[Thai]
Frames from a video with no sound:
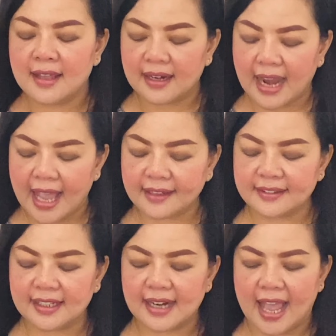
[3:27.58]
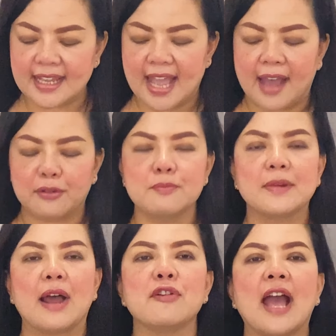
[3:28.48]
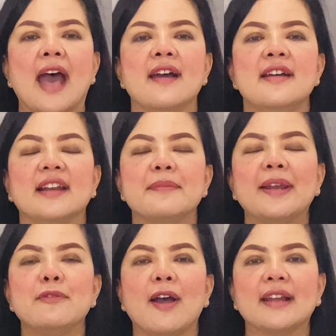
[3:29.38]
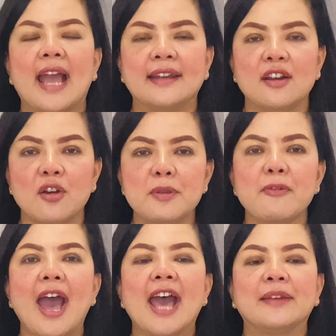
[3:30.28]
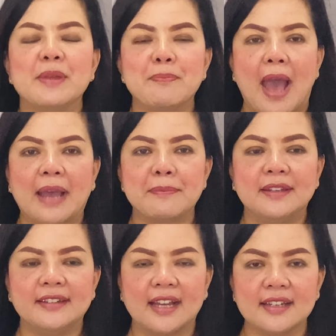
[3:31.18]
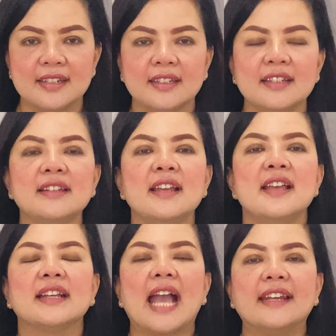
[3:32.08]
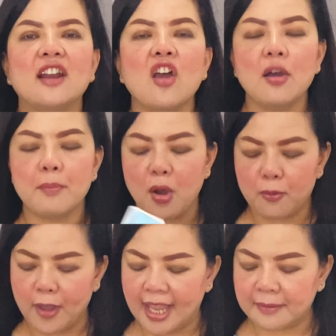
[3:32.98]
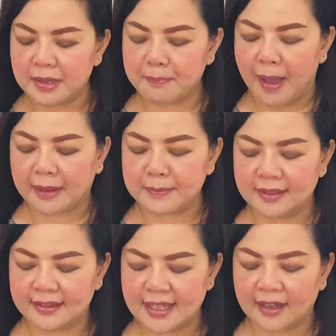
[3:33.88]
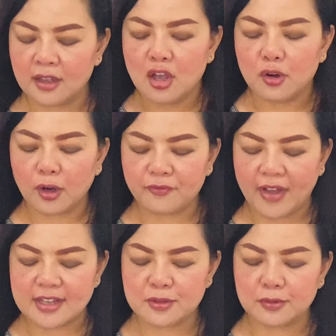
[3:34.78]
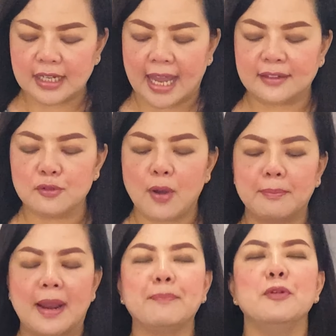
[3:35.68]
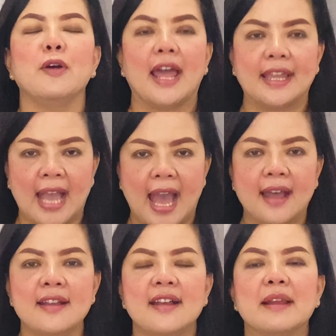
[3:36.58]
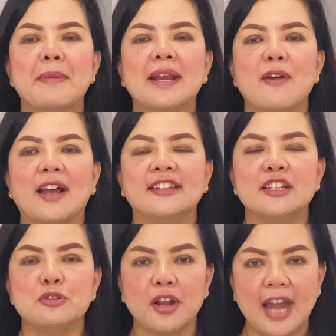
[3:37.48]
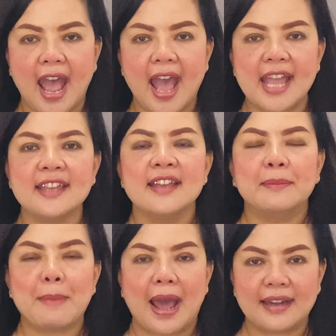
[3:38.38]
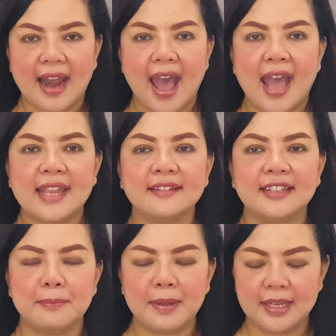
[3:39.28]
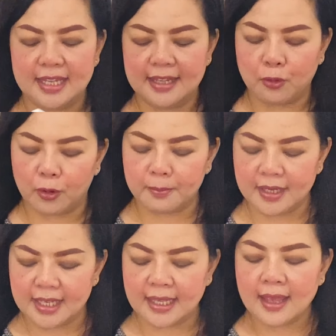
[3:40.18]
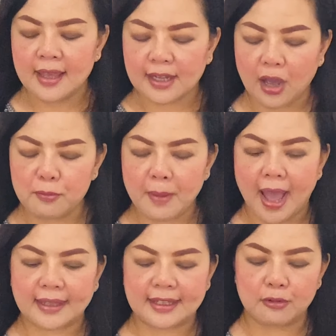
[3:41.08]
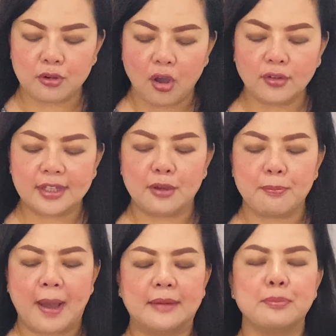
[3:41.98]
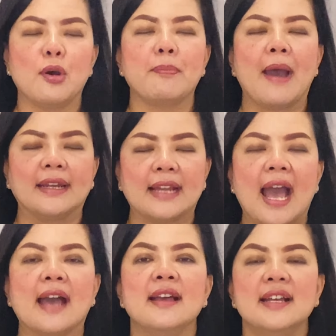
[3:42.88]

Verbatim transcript: หลายสิ่งหลายอย่างรุมเร้าค่ะ ระมัดระวังการทะเลาะวิวาทมีปากมีเสียงเกิดขึ้น การทะเลาะเบาะแว้งมีปากมีเสียงรถไฟชนกันความลับรั่วไหลค่ะระมัดระวังสิ่งชั่วร้ายมารร้าย สิ่งไม่ดี คนไม่ดี เข้ามาเกี่ยวข้องเกี่ยว พันพัวพันค่ะ